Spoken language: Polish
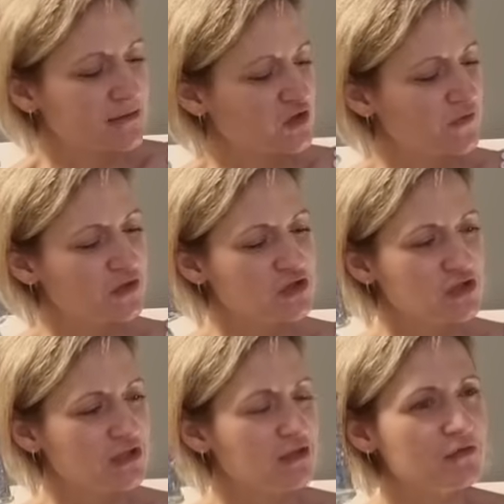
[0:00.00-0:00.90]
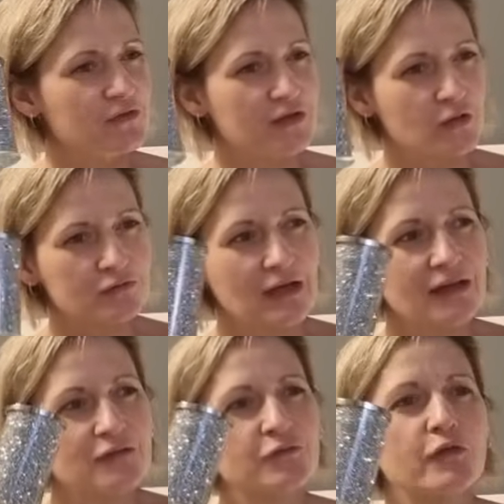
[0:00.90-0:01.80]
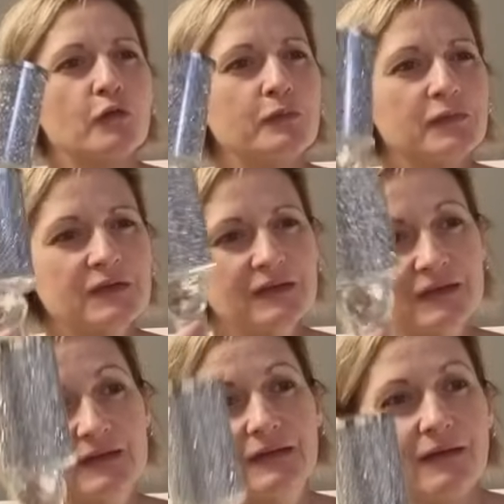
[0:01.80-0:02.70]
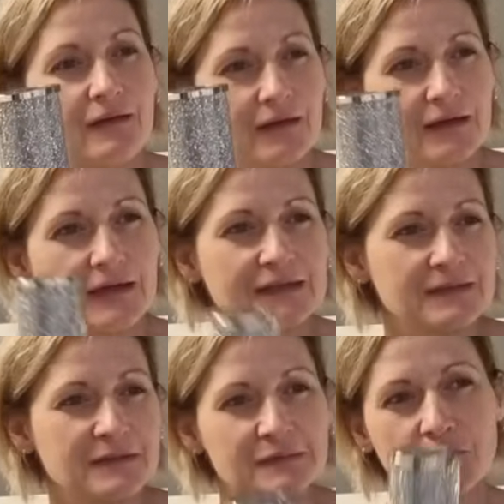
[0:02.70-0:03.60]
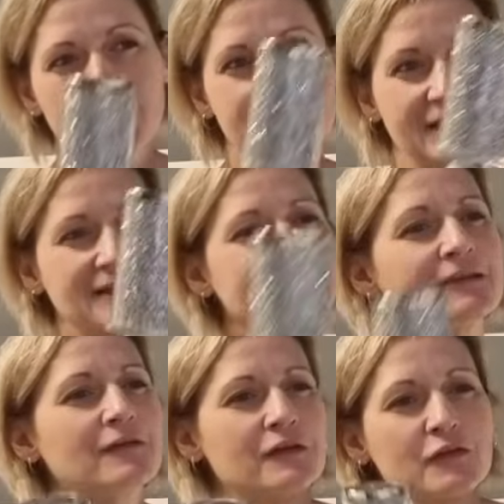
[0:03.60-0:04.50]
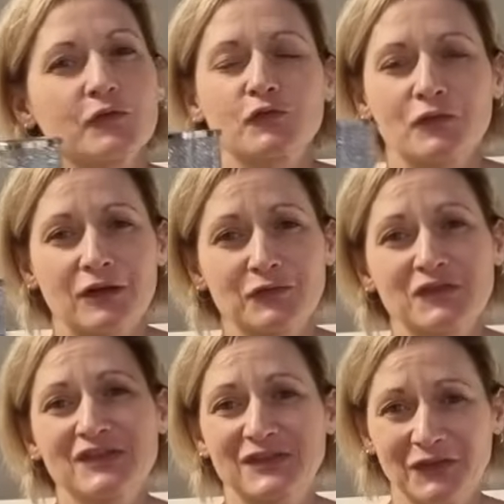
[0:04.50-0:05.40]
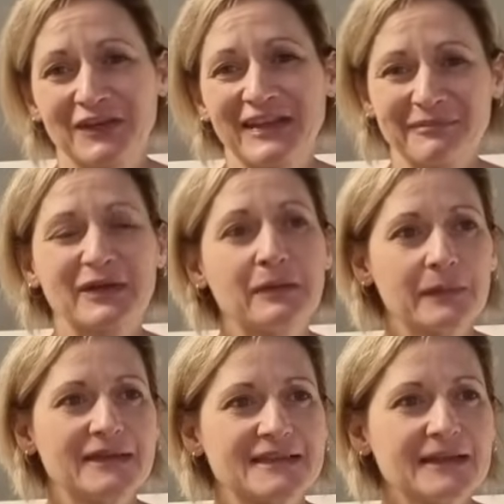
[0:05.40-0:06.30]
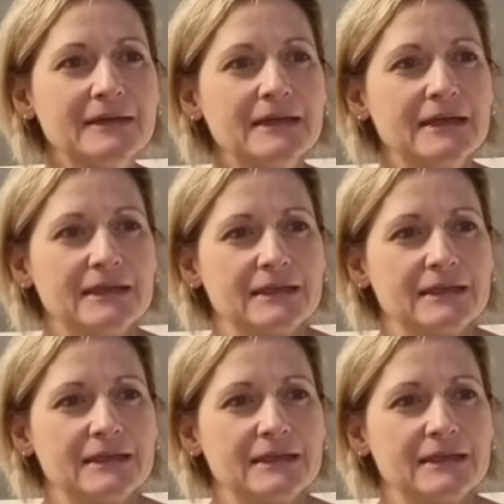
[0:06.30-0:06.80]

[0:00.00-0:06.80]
jak te świeczniki wyglądają w kompozycji razem z moją Sanseverią, która już stoi na parapecie.